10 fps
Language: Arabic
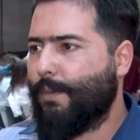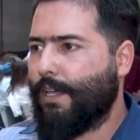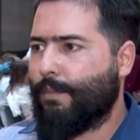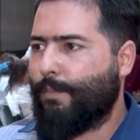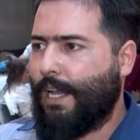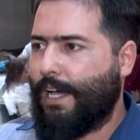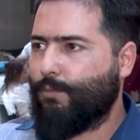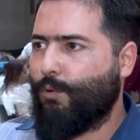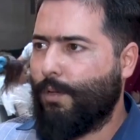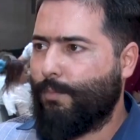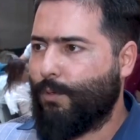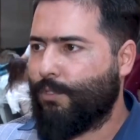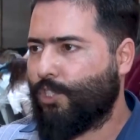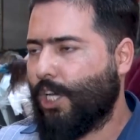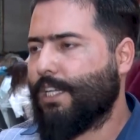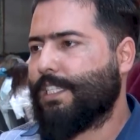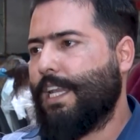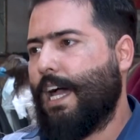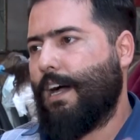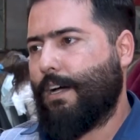مرض بالعدوى من شخص
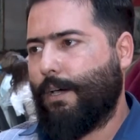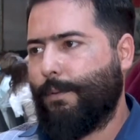إلى آخر